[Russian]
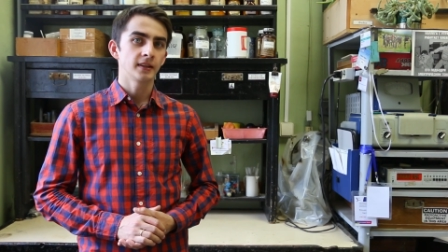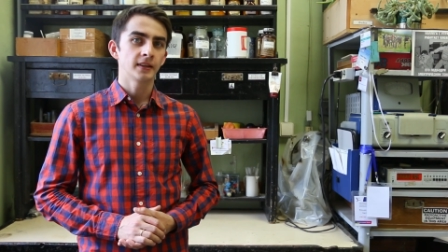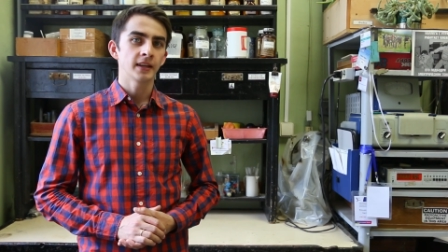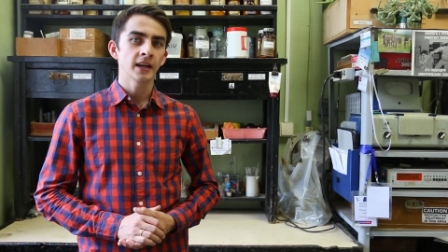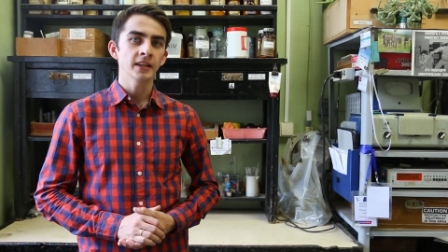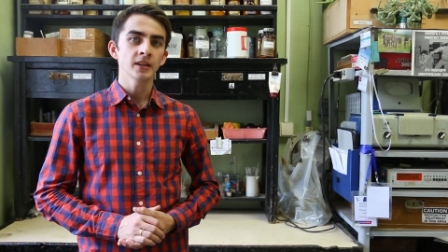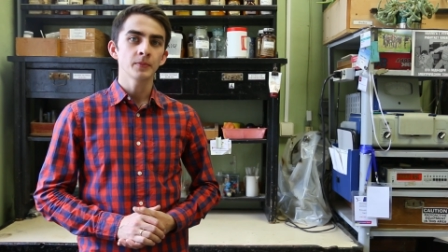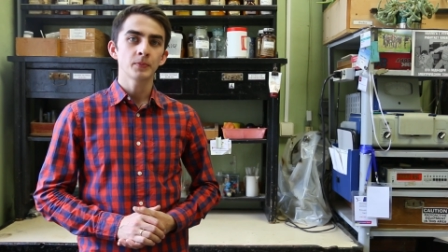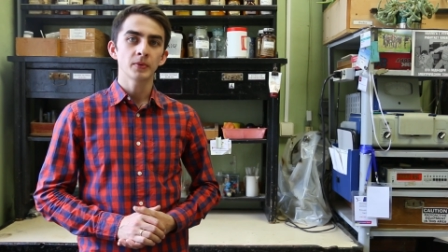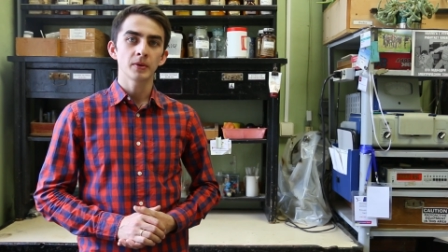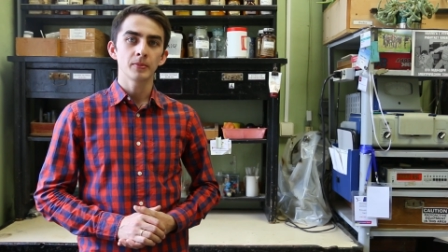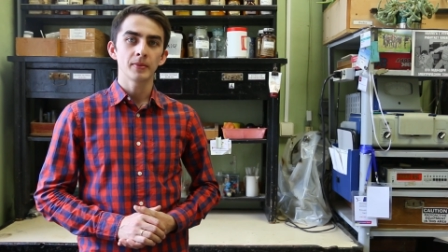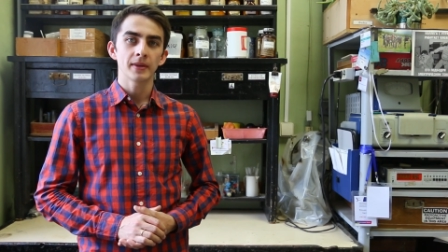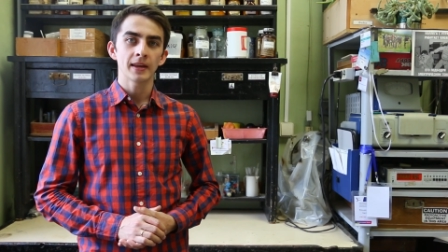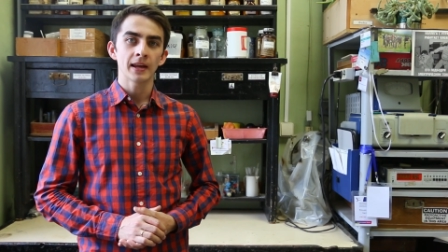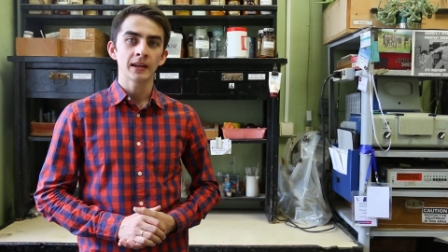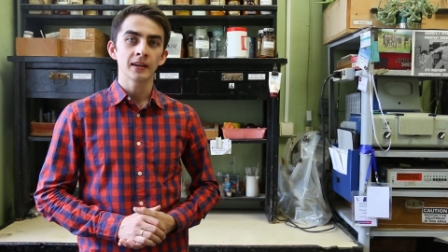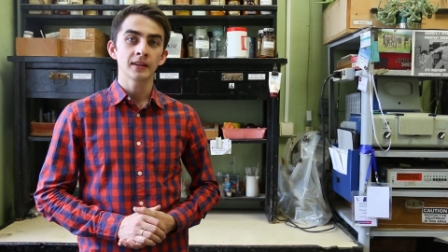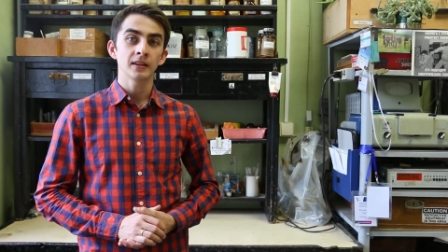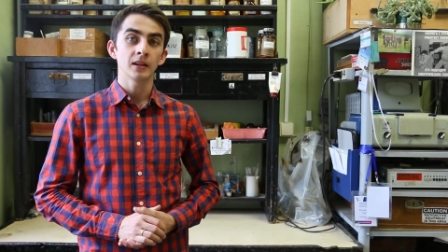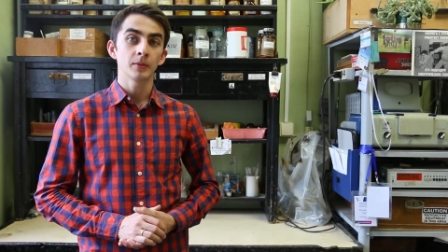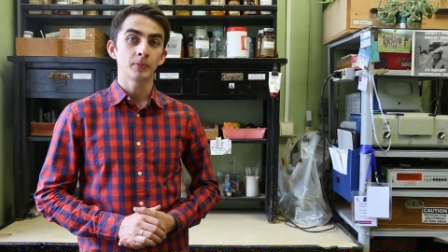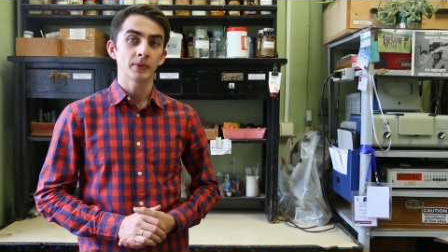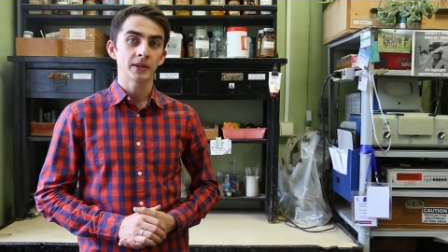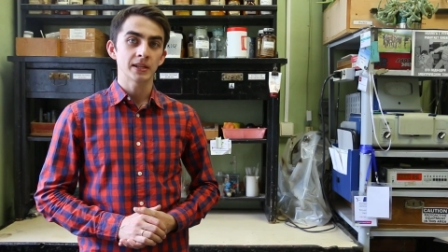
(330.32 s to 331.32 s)
титана применяли
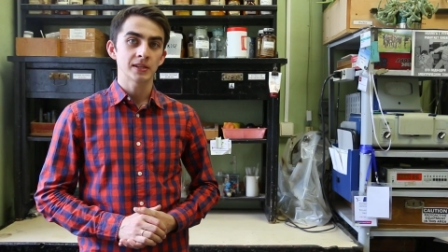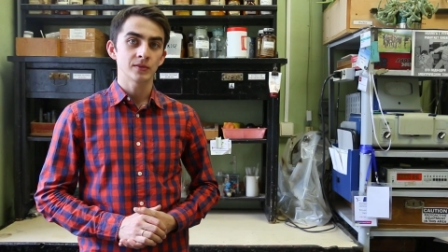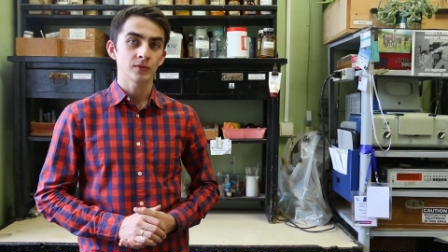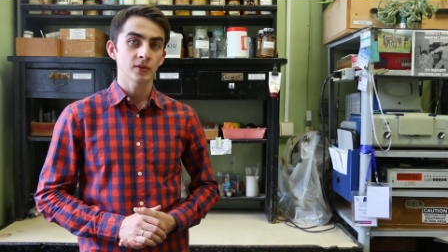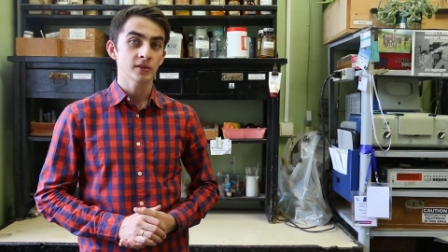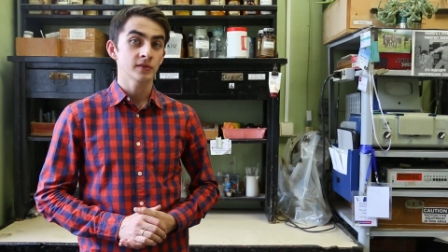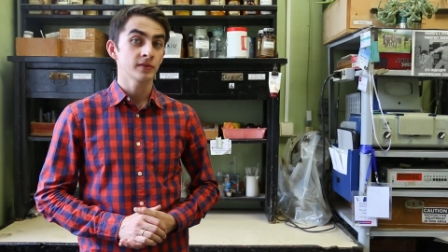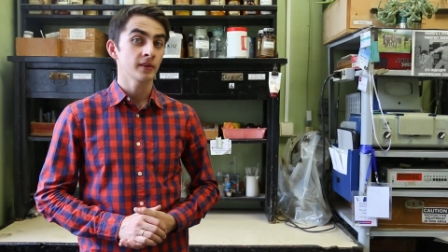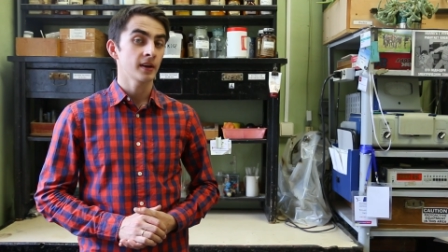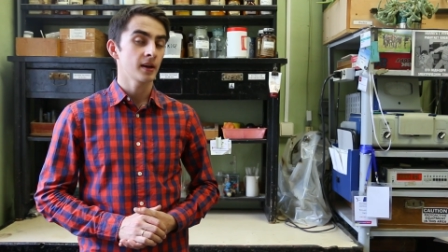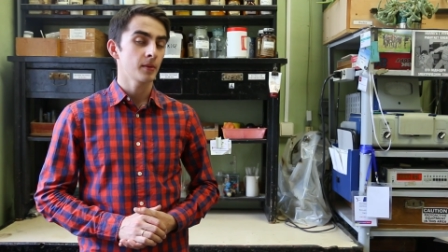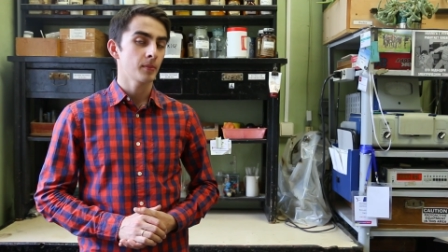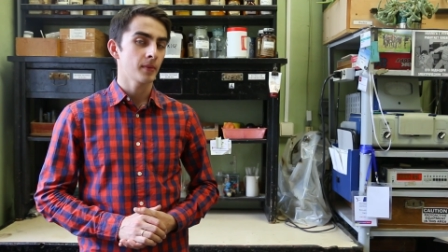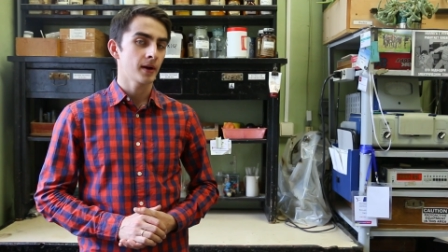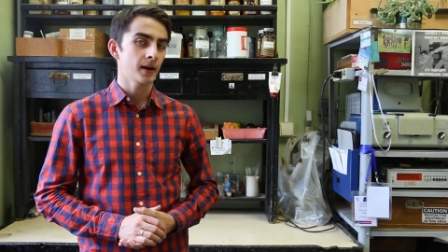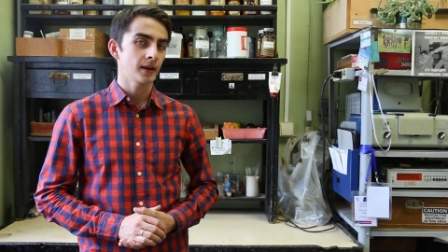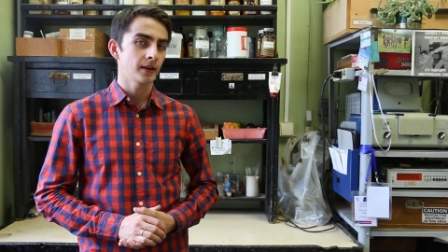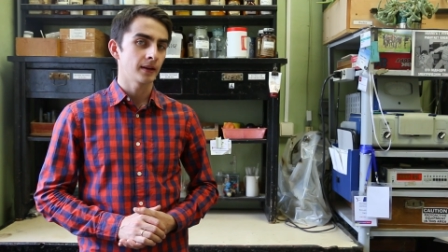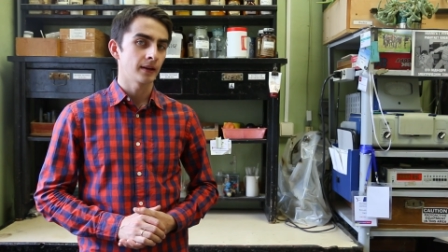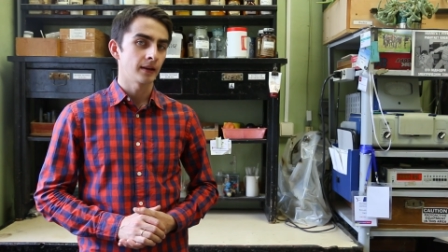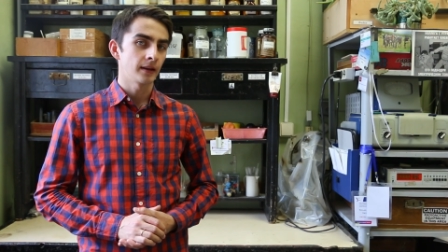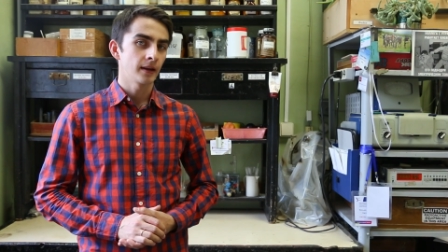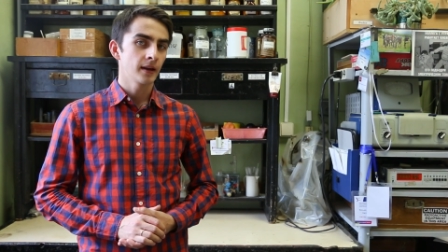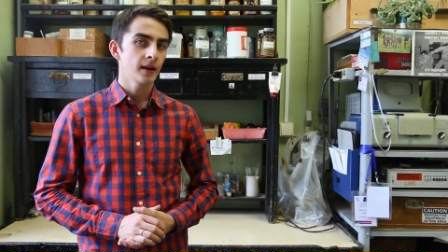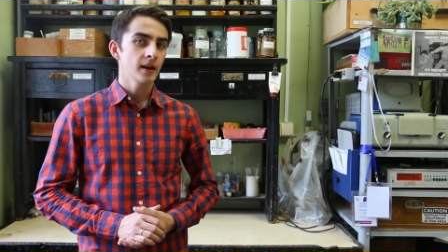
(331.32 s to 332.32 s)
для производства
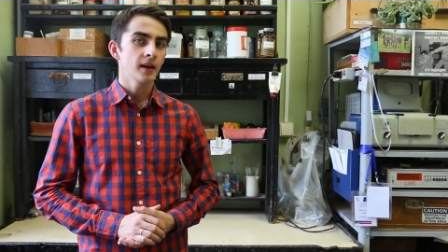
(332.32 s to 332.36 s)
эмалей,